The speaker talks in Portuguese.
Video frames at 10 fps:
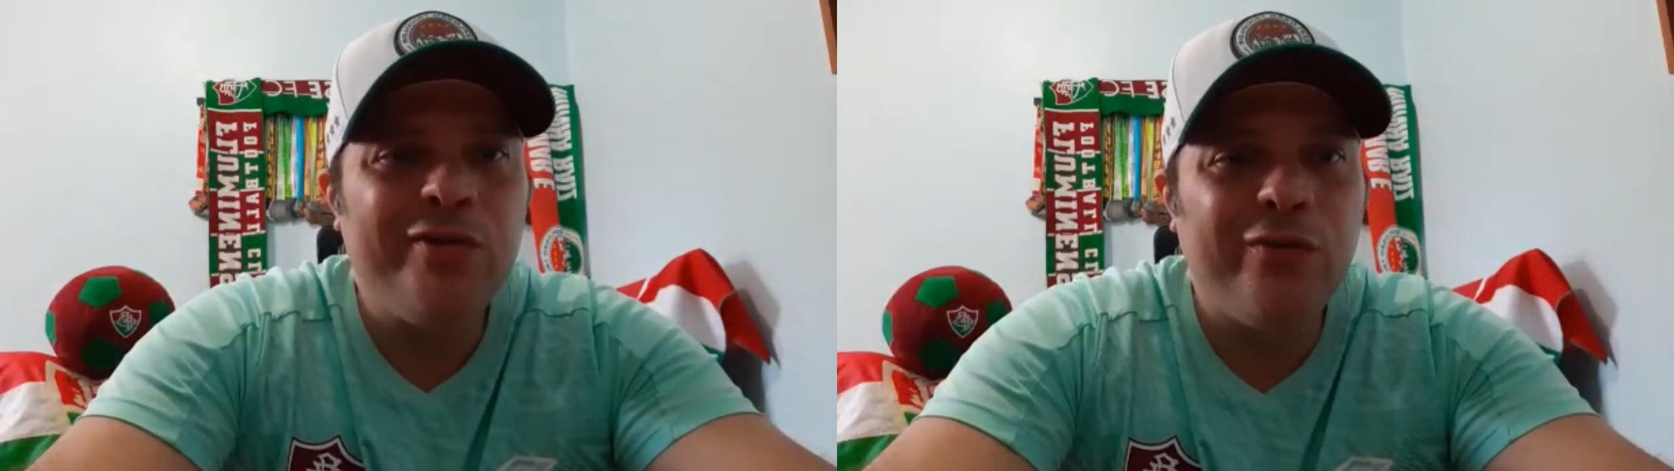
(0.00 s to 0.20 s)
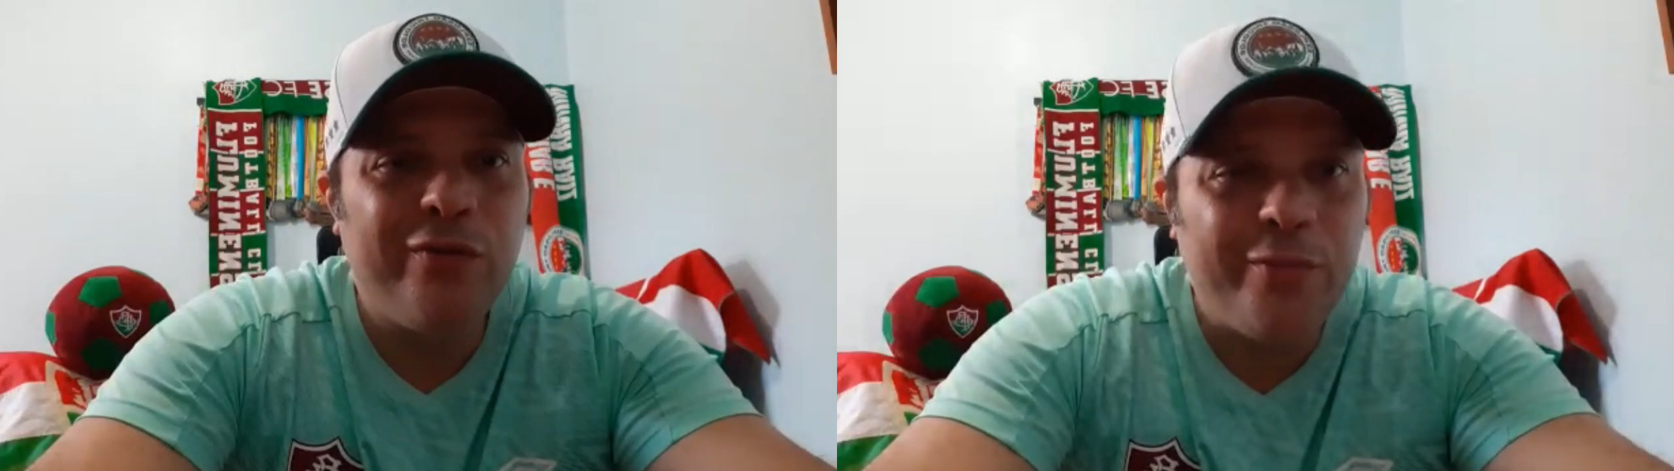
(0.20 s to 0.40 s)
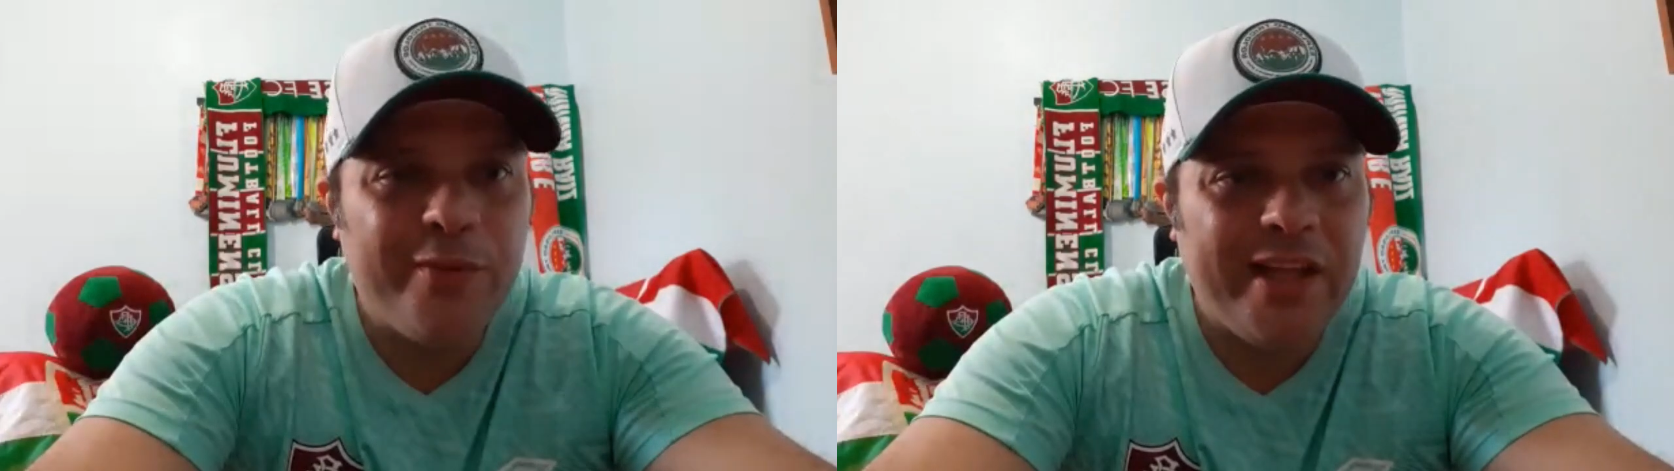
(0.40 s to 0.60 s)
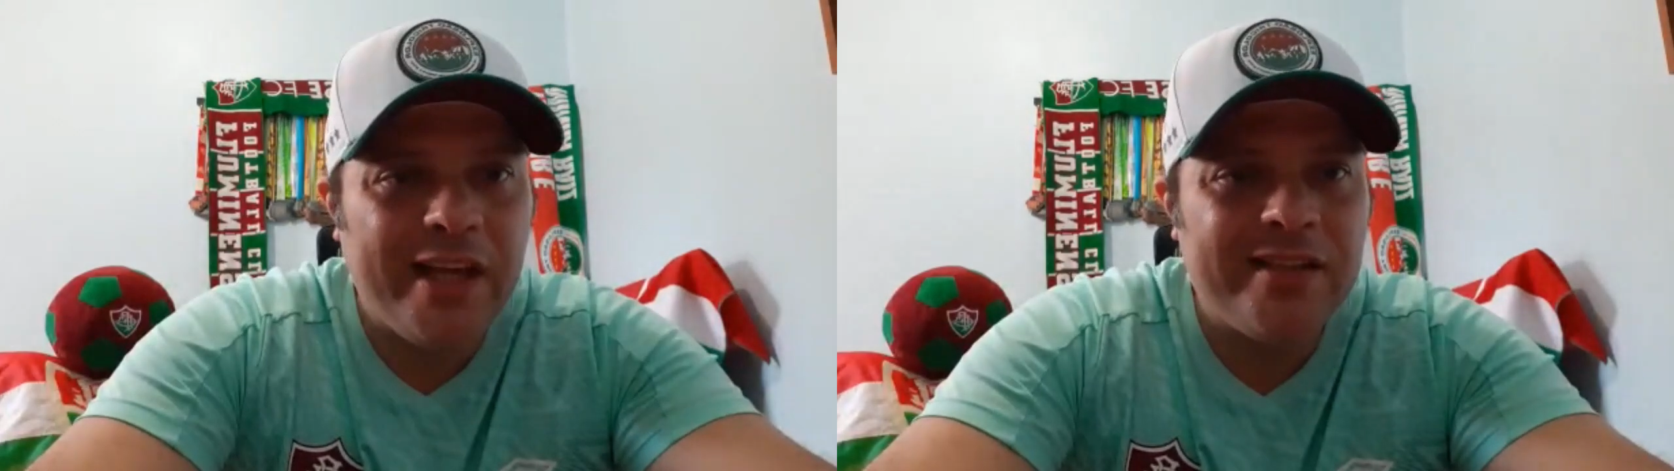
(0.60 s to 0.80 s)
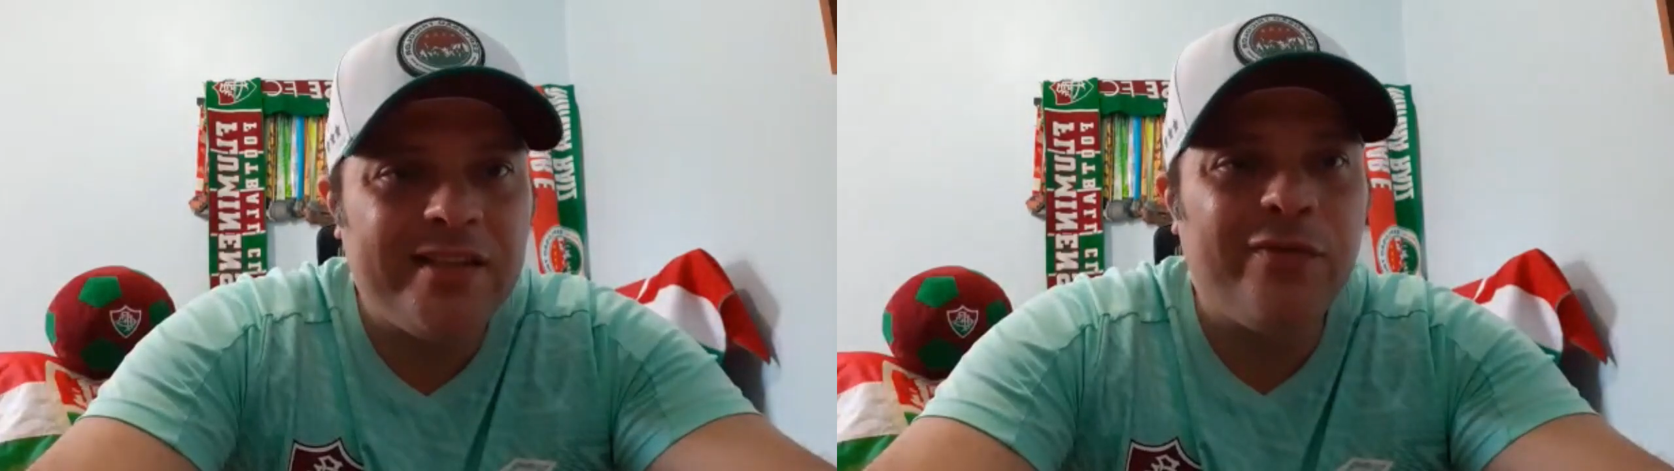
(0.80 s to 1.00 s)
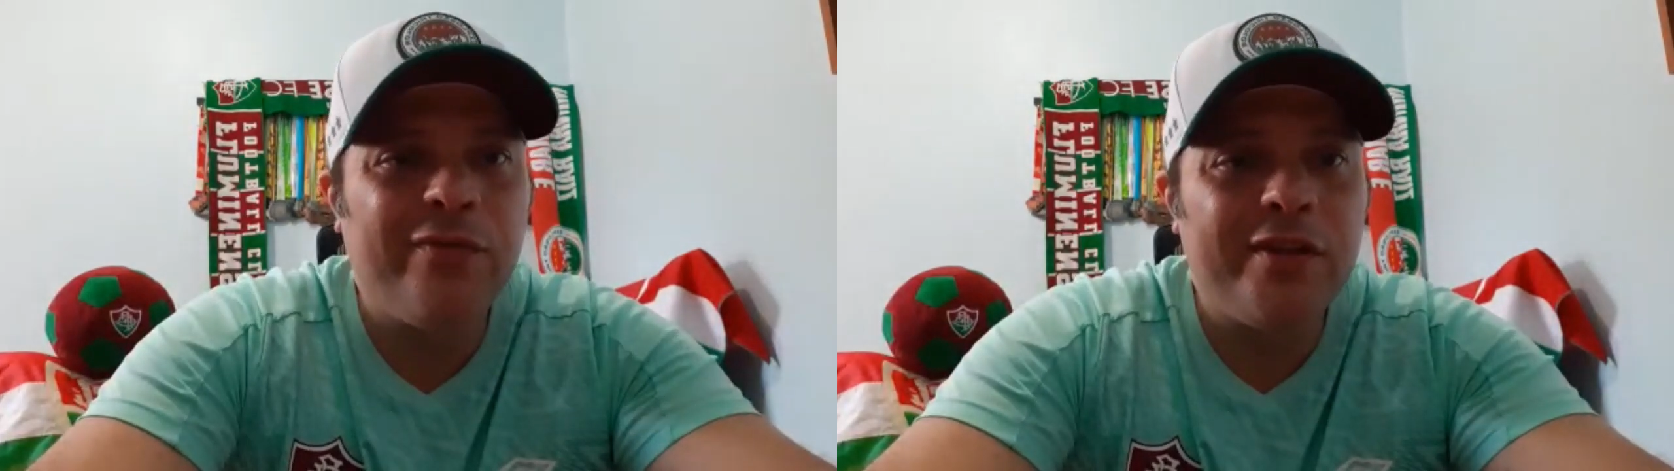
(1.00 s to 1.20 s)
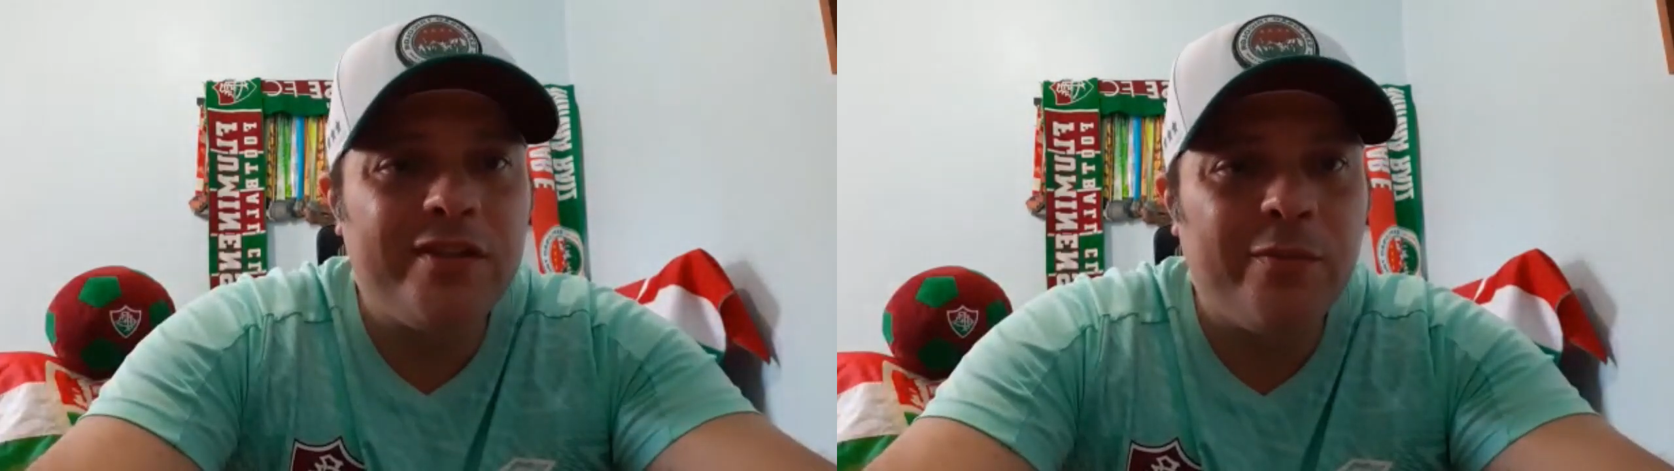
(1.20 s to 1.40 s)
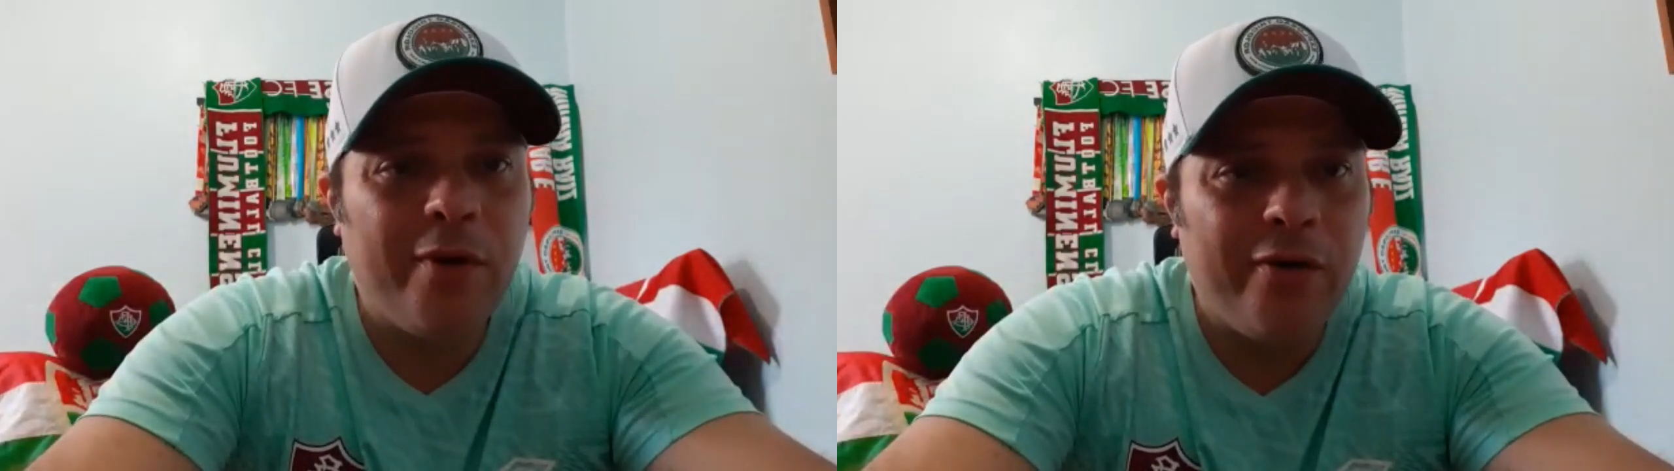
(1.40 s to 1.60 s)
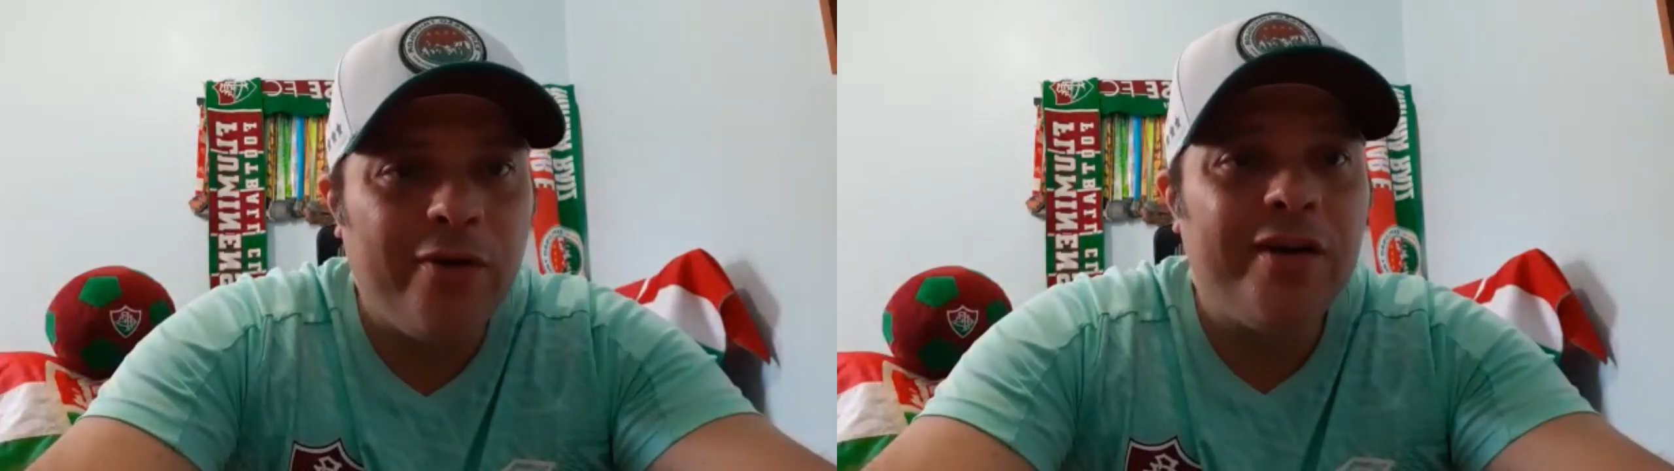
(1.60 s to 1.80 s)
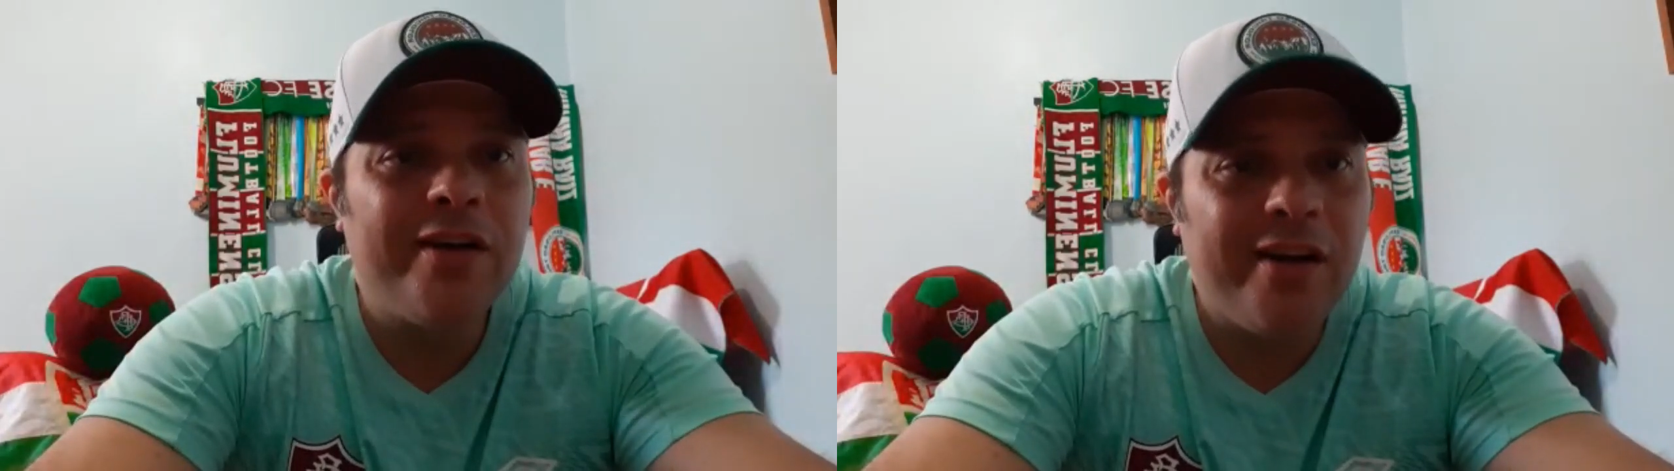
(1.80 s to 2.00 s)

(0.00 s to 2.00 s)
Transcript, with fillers: do Fluminense Futebol